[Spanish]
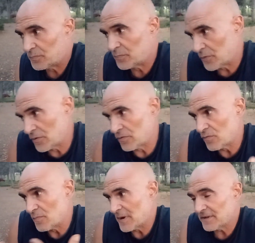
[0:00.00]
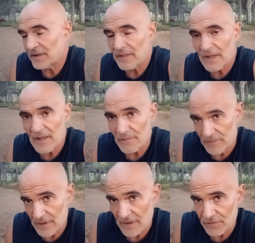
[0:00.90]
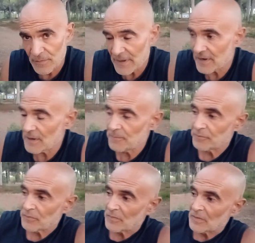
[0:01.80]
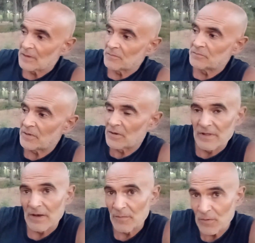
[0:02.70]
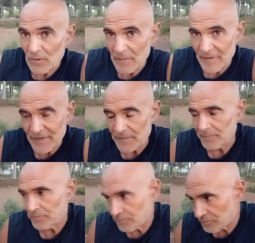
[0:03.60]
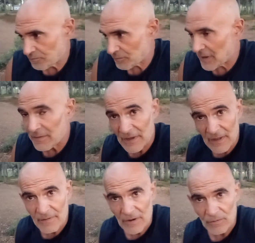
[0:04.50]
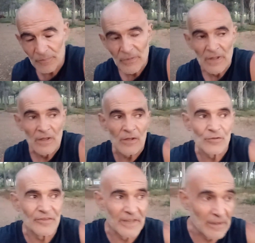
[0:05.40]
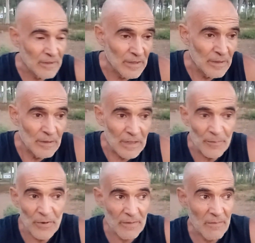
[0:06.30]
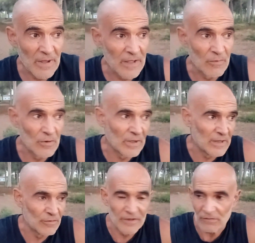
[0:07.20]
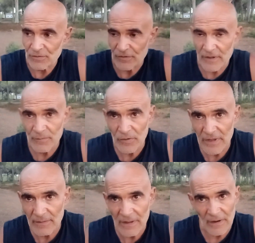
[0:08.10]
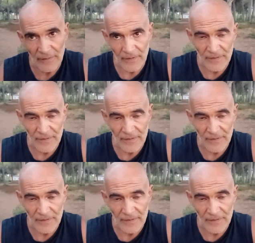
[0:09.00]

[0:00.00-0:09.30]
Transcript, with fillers: por ocuparse de, su perra, pero ya a lo mejor no lo vio así. Habría que verlo. Entonces, ¿qué pruebas más hay? Bueno, que no sé cuánto tiempo lleva, la